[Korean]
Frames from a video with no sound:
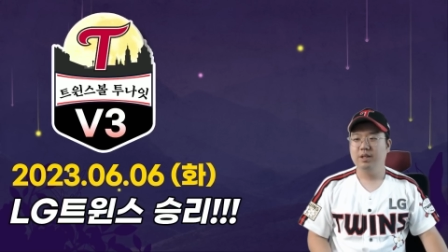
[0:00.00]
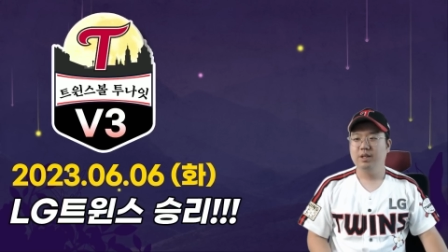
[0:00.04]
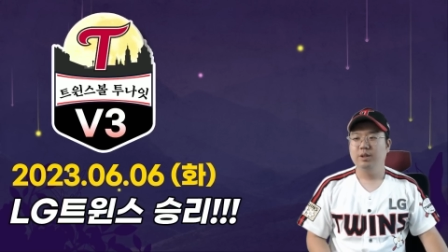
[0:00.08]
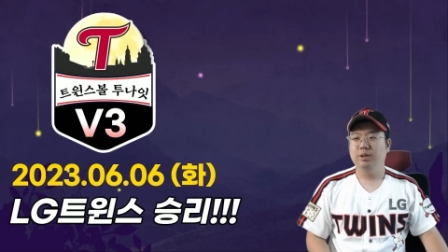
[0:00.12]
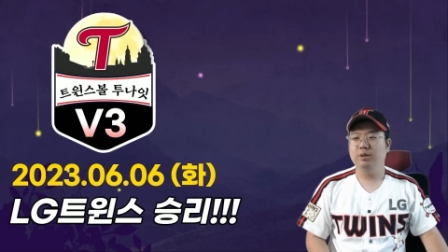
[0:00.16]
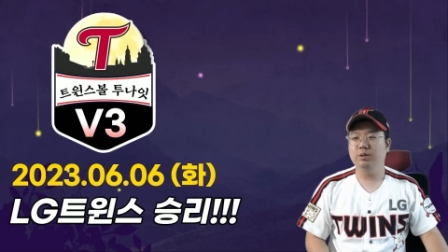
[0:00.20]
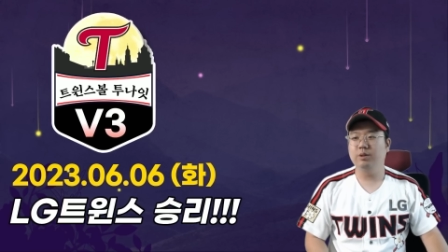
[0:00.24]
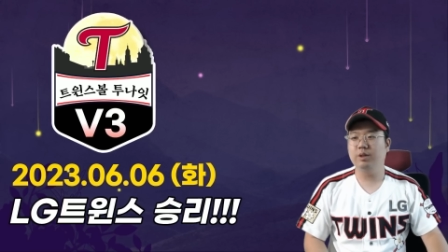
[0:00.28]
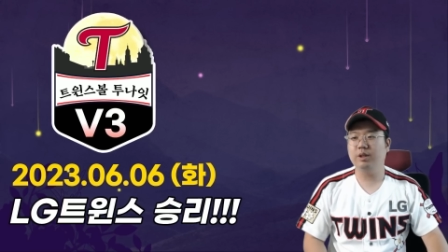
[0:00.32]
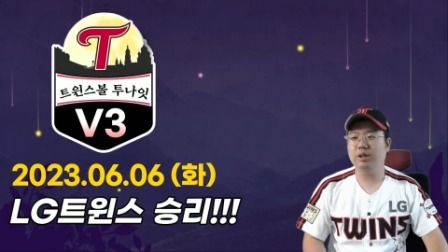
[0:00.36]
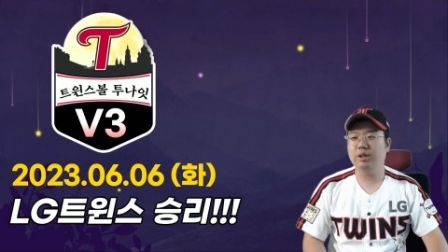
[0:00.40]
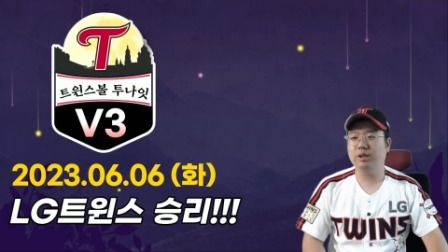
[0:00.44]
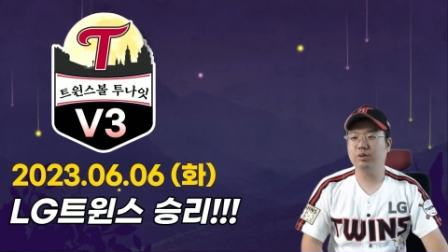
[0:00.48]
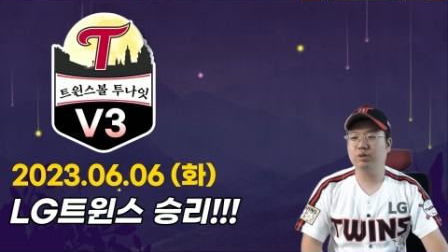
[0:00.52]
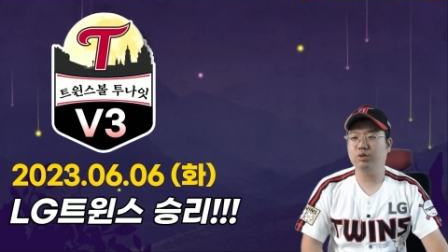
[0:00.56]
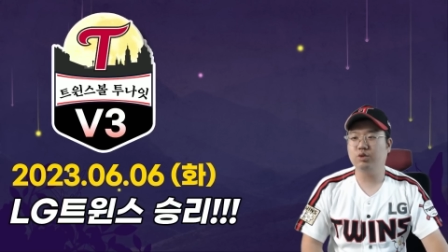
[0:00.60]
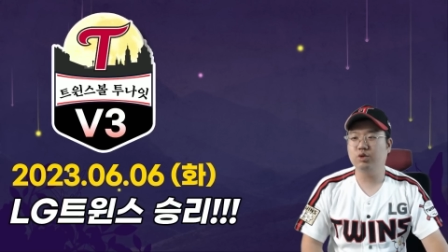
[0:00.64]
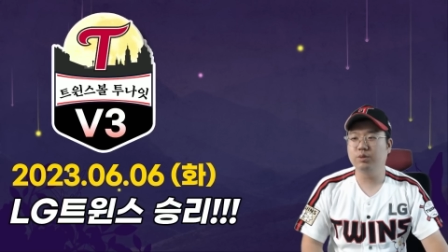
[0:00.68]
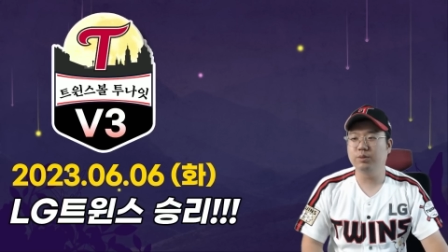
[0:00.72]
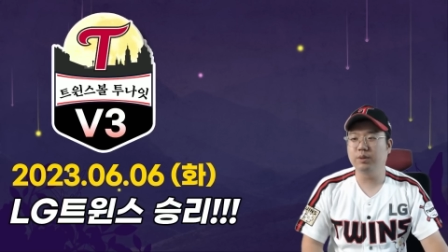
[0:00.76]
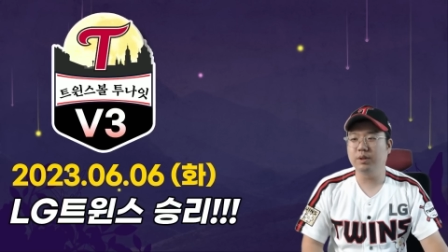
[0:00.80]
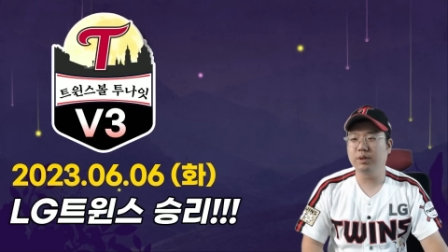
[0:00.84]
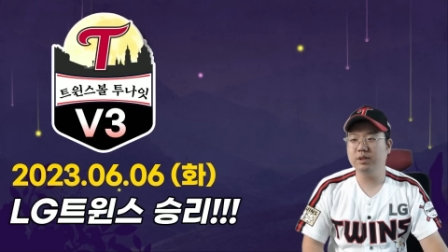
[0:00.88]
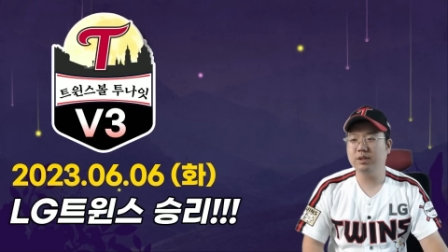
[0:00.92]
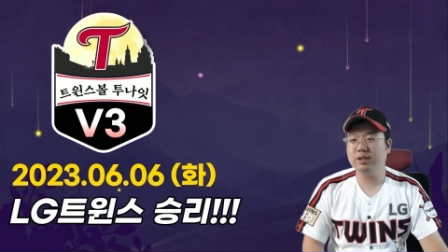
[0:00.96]
유월에 두
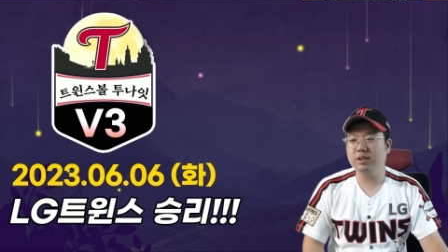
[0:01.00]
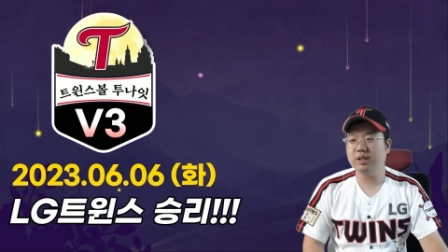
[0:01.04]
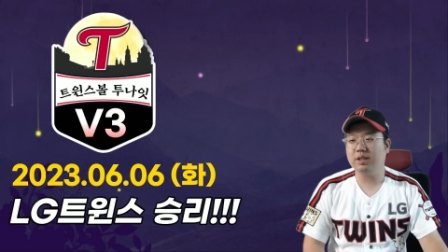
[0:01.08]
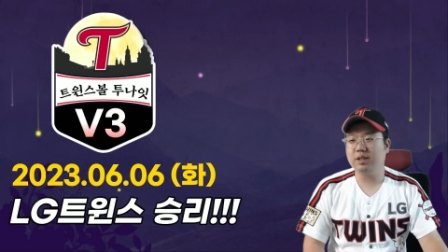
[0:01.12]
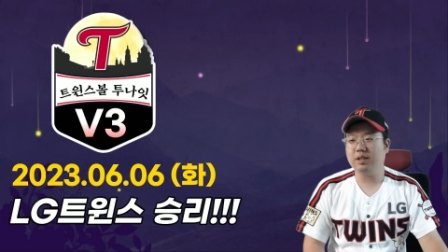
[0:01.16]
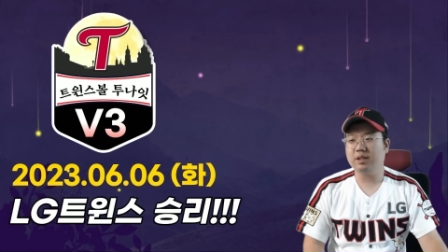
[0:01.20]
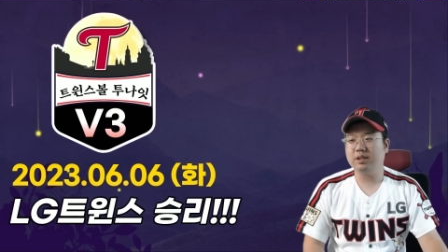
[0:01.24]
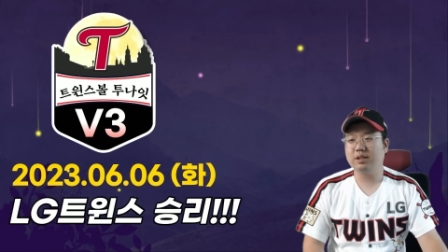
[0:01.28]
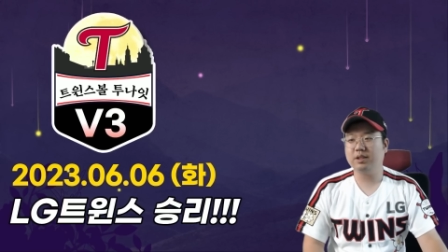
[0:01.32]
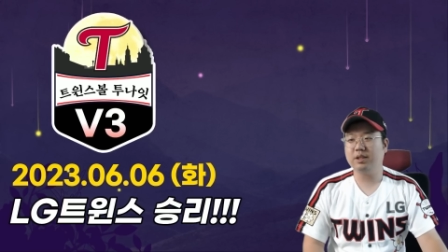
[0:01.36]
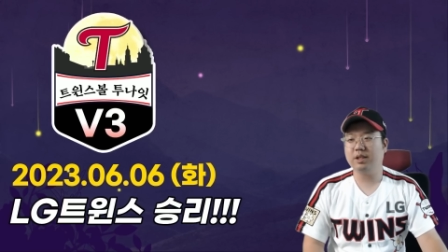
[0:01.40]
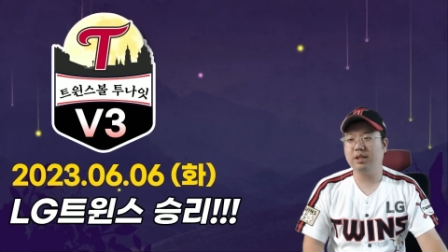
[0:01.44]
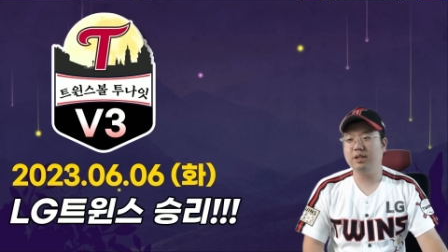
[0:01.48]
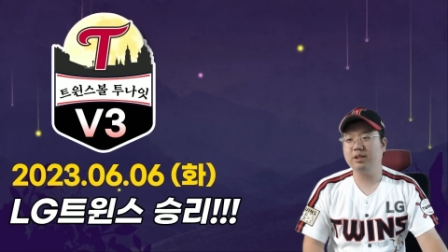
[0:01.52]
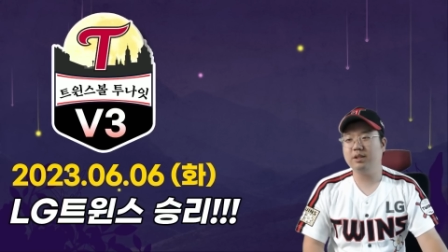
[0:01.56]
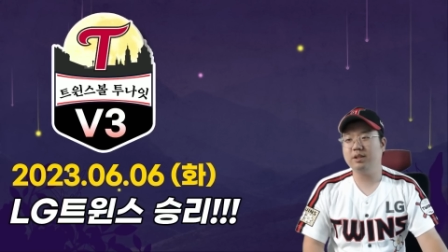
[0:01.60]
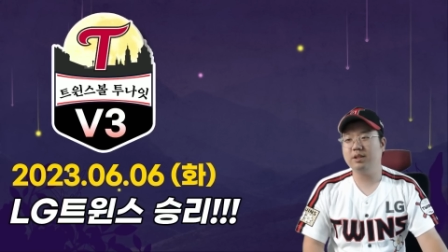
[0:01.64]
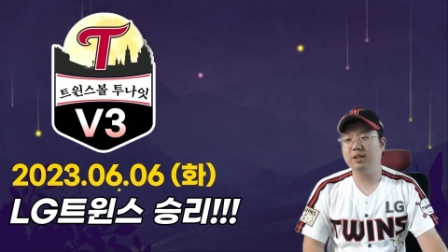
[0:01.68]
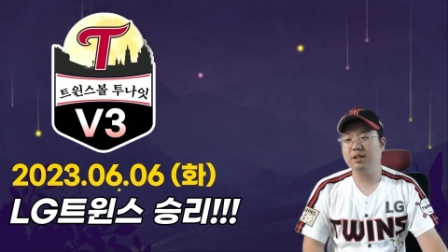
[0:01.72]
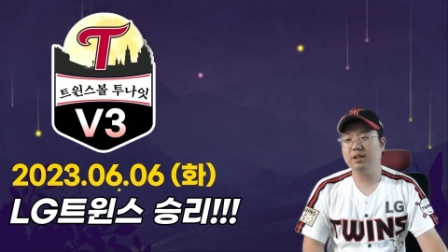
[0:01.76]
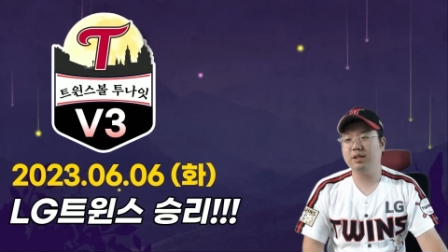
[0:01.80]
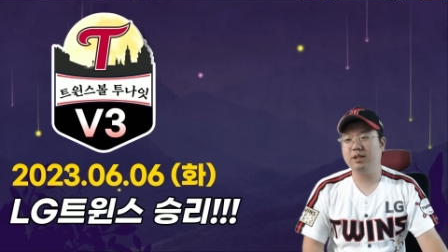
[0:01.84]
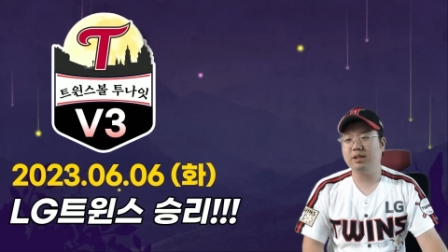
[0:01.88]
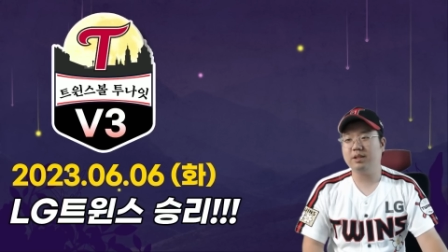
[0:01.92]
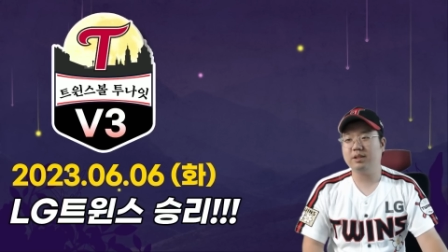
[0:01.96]
번째
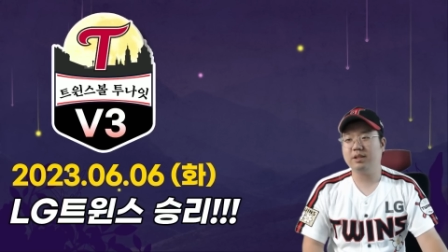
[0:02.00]
시간인데,